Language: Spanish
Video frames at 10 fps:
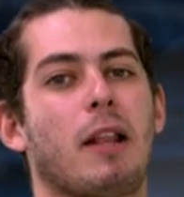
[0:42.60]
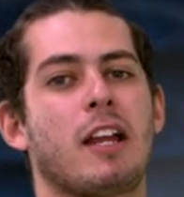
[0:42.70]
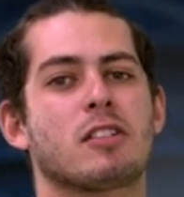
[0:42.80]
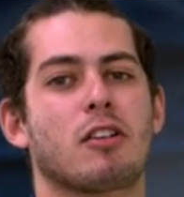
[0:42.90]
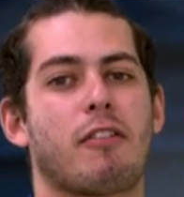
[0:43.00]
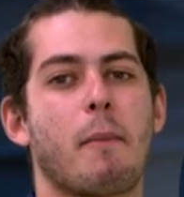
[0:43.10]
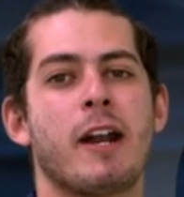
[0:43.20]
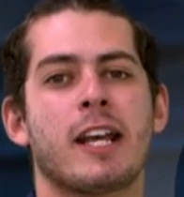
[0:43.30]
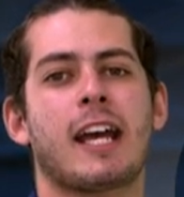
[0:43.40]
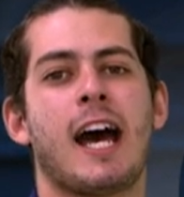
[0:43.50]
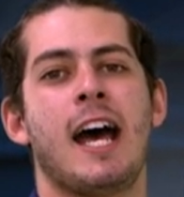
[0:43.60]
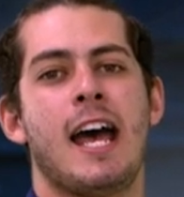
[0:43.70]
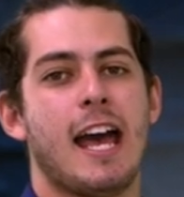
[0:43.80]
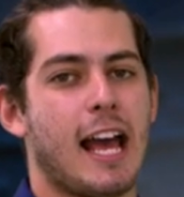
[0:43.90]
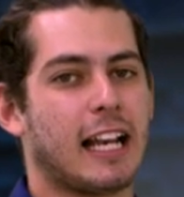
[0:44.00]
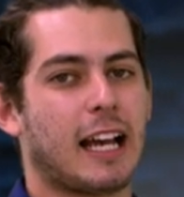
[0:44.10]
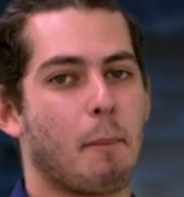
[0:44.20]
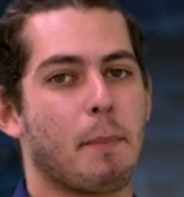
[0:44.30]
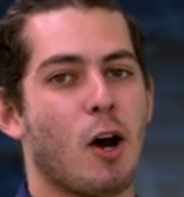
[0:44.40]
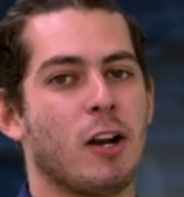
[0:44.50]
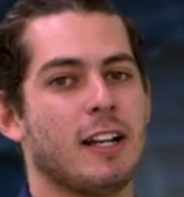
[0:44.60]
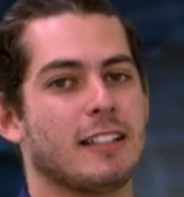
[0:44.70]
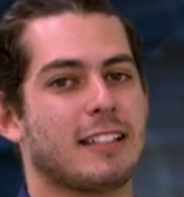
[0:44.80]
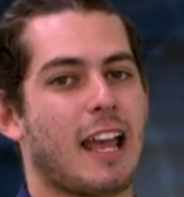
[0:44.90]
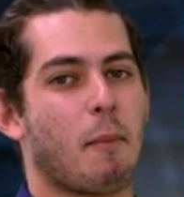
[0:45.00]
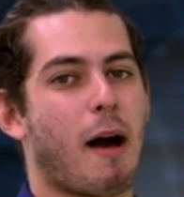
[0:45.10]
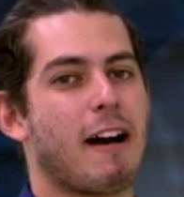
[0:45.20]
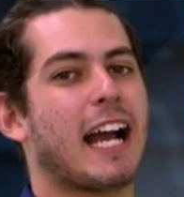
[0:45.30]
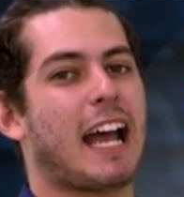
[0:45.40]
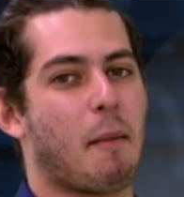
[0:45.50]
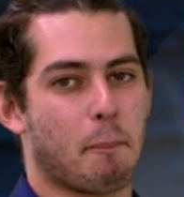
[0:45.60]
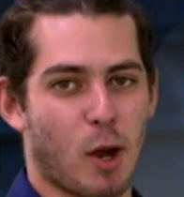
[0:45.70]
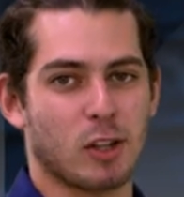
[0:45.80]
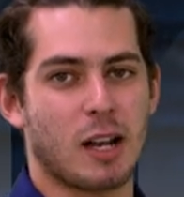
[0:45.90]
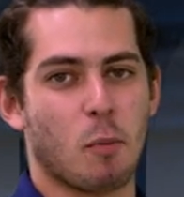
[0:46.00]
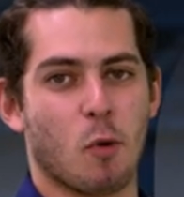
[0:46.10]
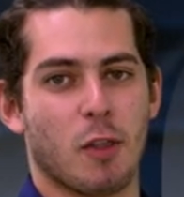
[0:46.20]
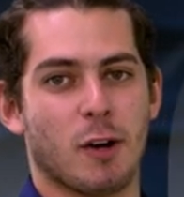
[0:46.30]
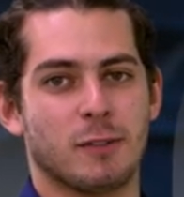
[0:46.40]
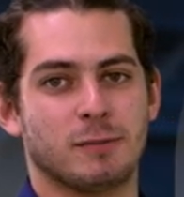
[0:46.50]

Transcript: Players of America el campeón se llamaba campeón del mundo.